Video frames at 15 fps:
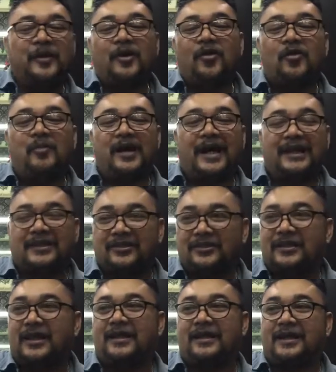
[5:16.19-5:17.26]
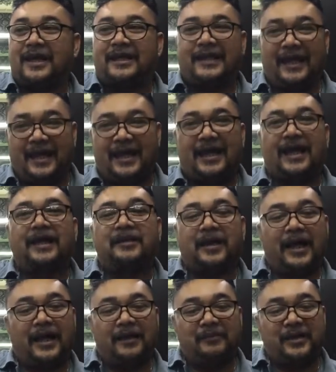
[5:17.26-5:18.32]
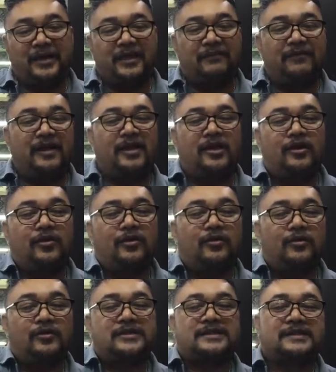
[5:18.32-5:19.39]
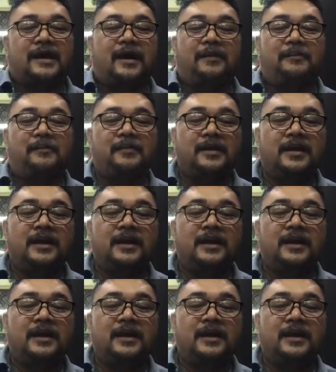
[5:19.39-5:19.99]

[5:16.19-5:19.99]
Pero kung magkakade, I'll, I'll be giving you some